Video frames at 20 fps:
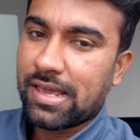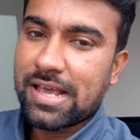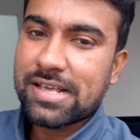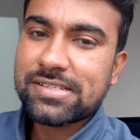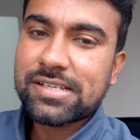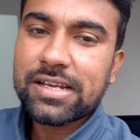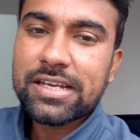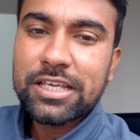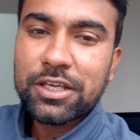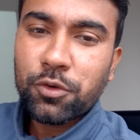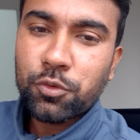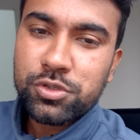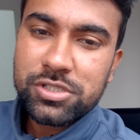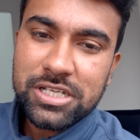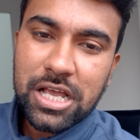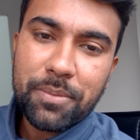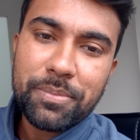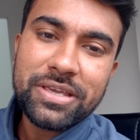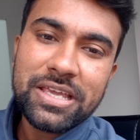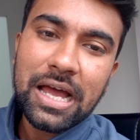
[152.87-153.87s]
ऐसा नहीं कि
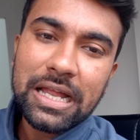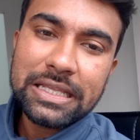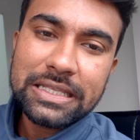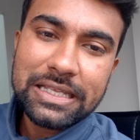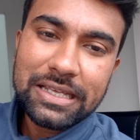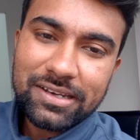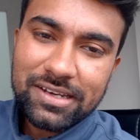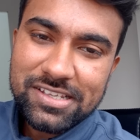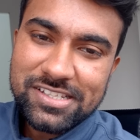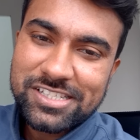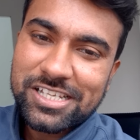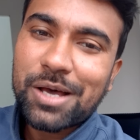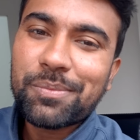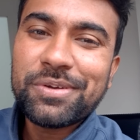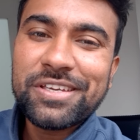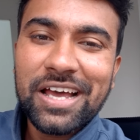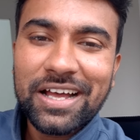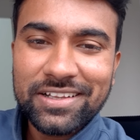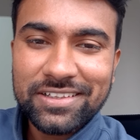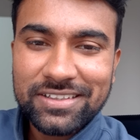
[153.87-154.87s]
उसका भी याद कर रहे हैं इसका
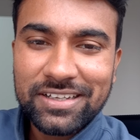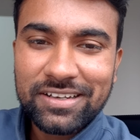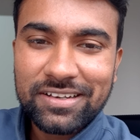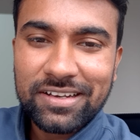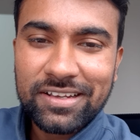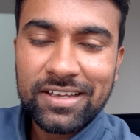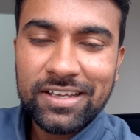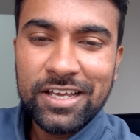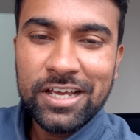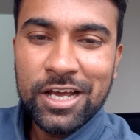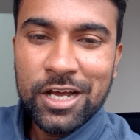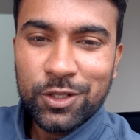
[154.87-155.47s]
भी याद कर रहे हैं